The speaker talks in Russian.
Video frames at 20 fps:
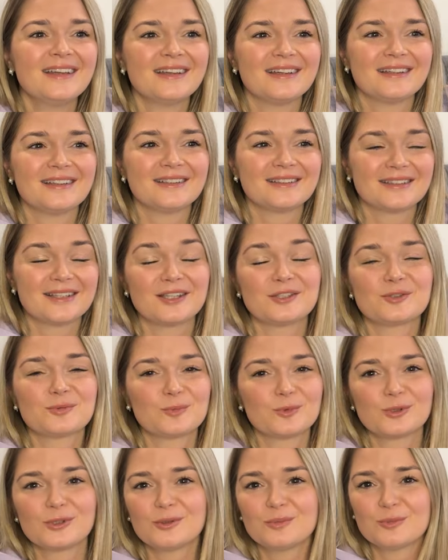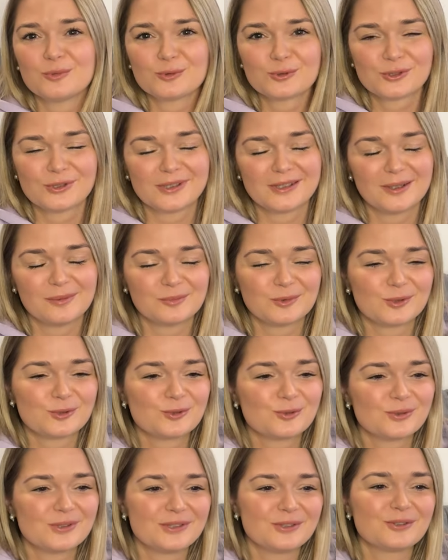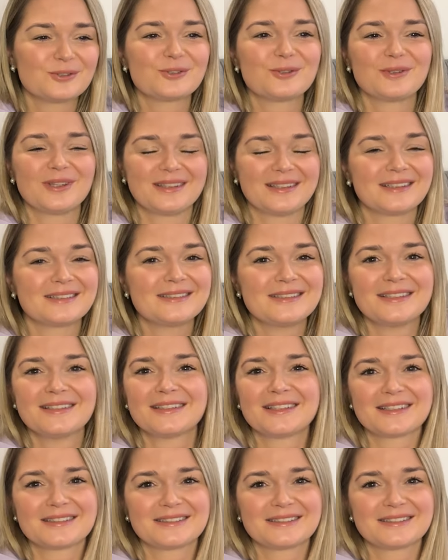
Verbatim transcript: э, даже мой муж надо мной шутил, что я так сильно